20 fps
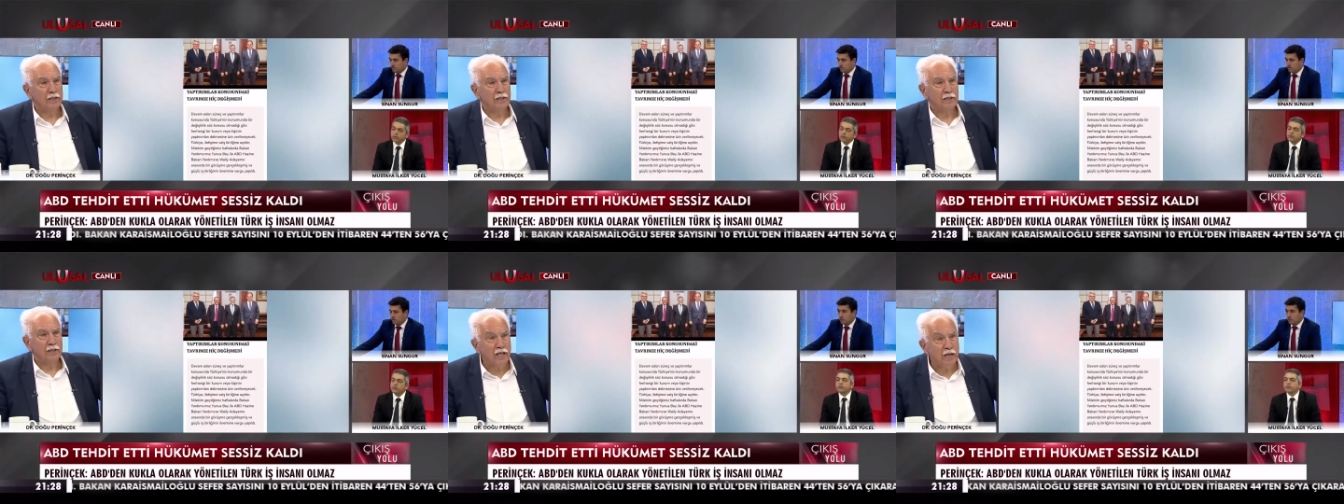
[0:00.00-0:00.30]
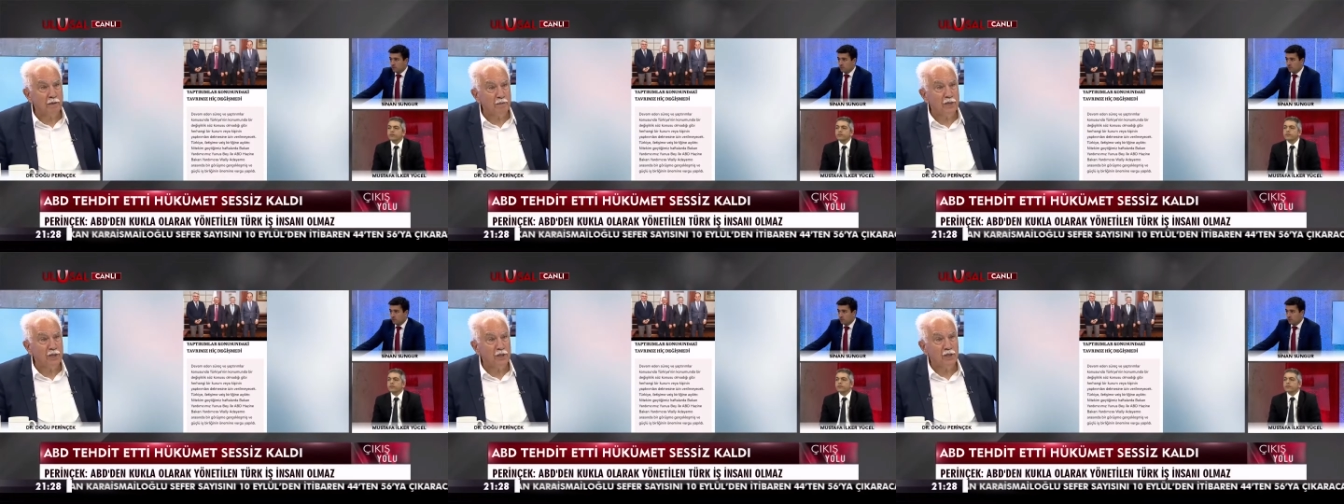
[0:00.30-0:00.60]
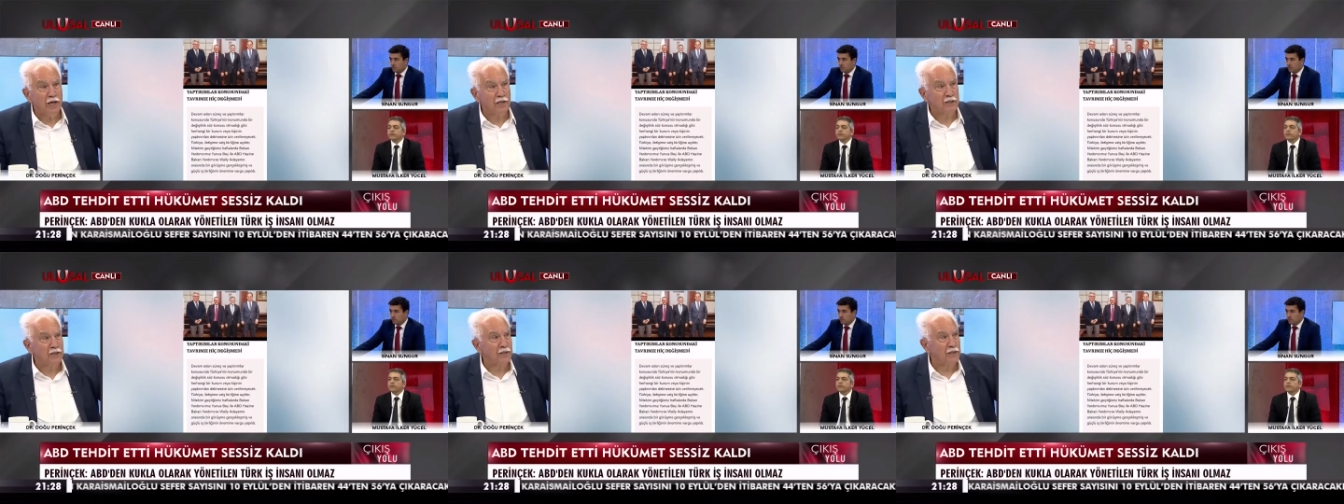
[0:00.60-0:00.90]

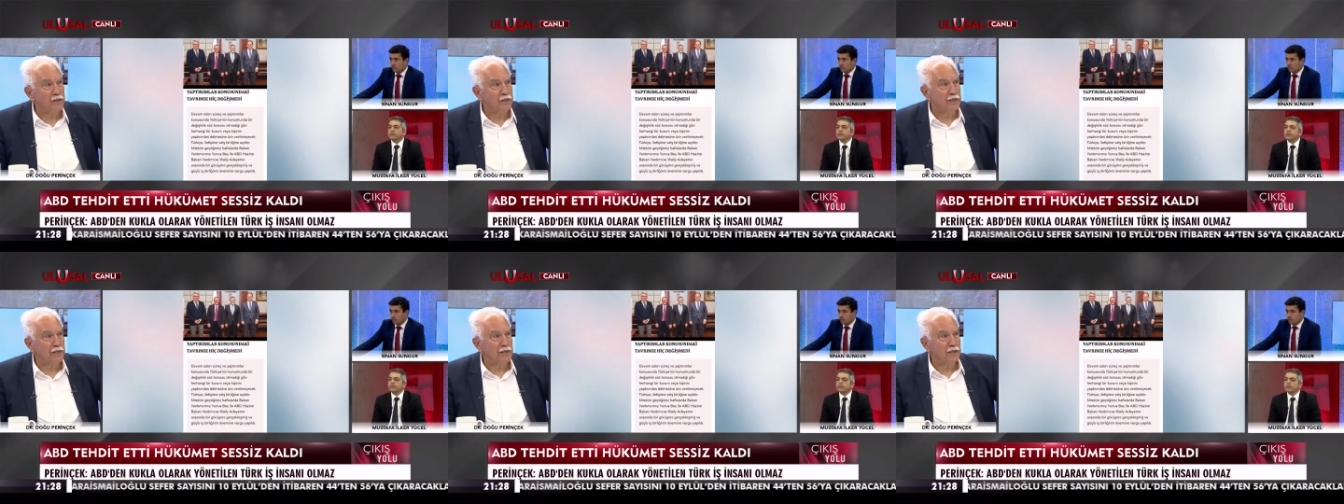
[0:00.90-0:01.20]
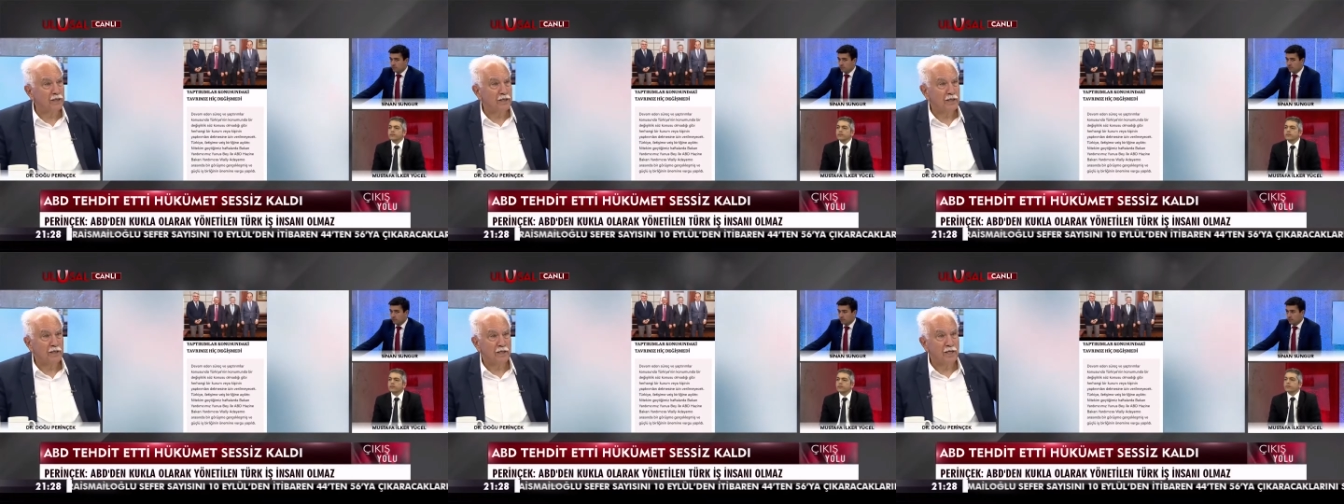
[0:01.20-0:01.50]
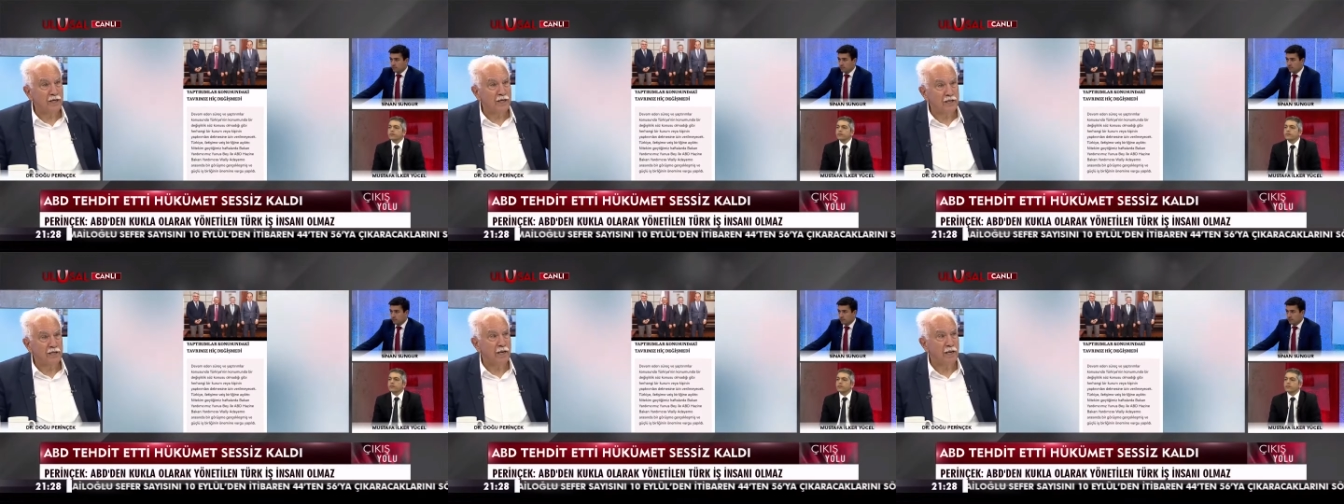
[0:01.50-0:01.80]
Kalamayacaksınız
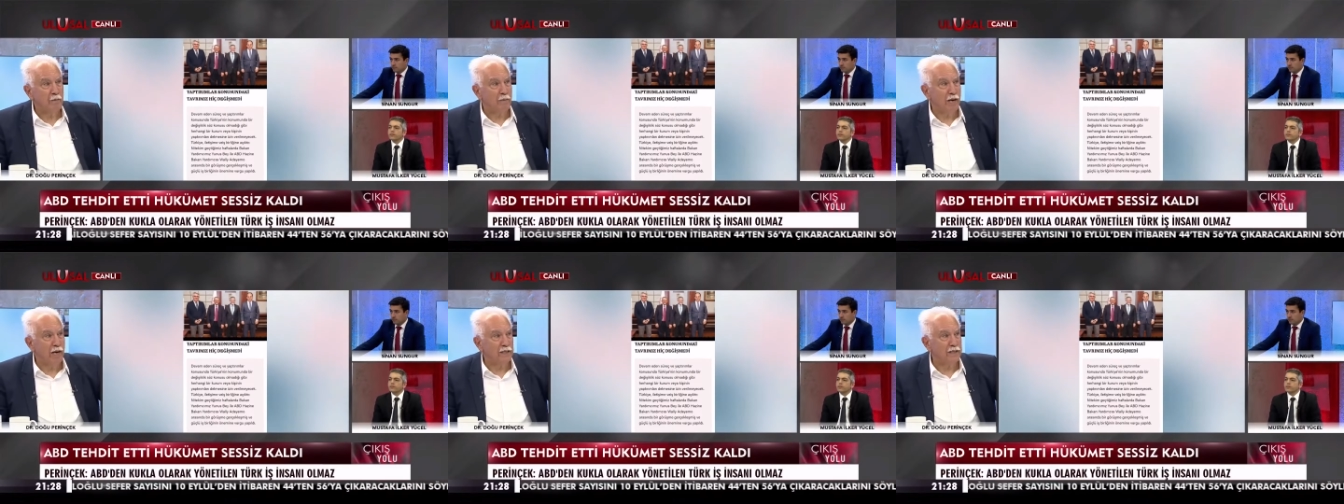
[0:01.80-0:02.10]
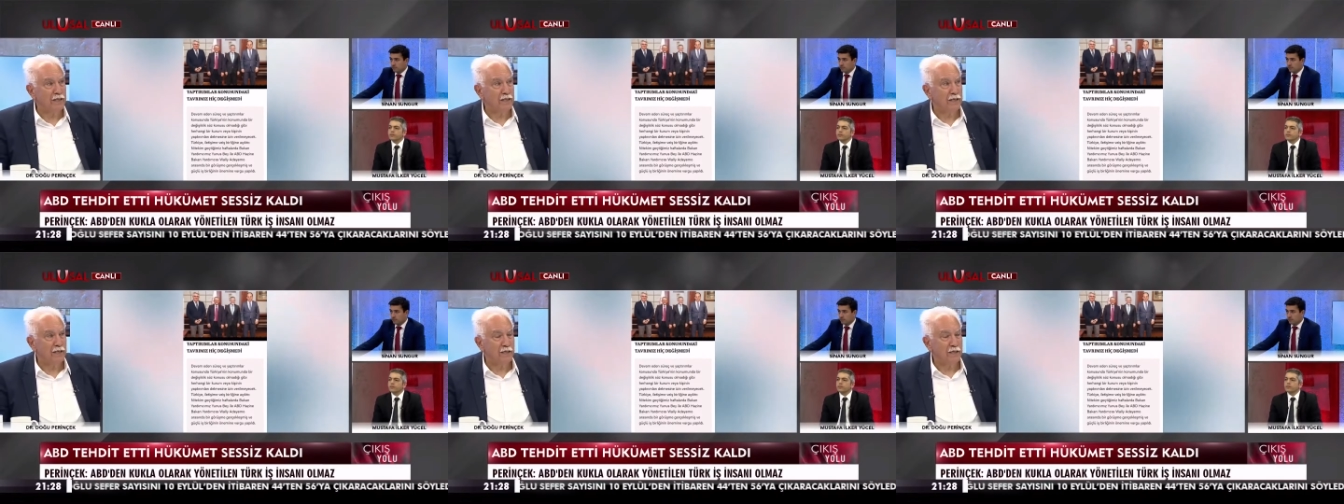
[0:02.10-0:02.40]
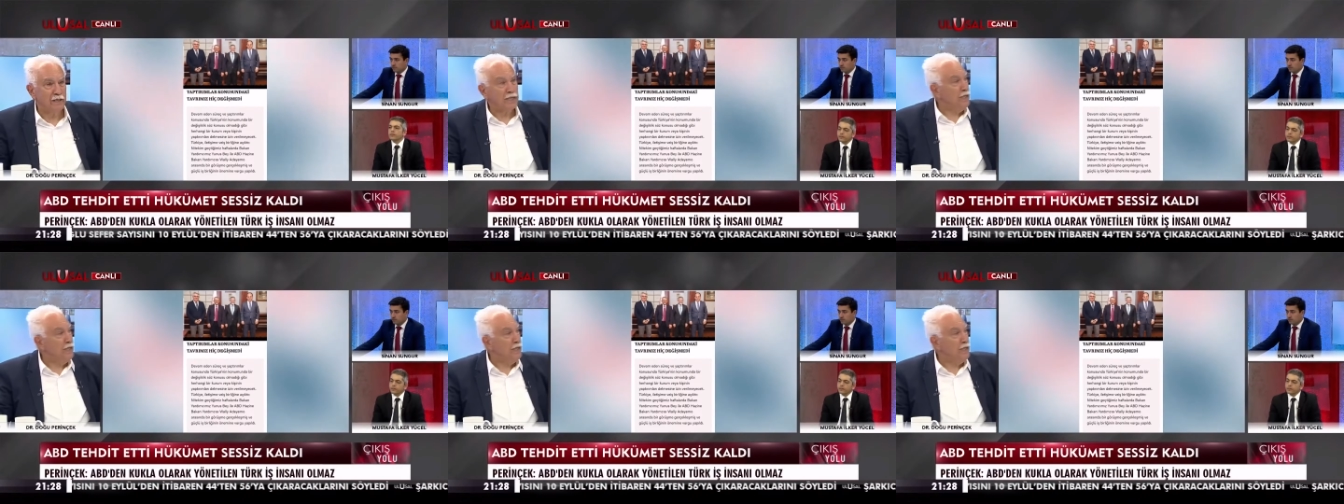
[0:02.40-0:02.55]
Sayın Nebati.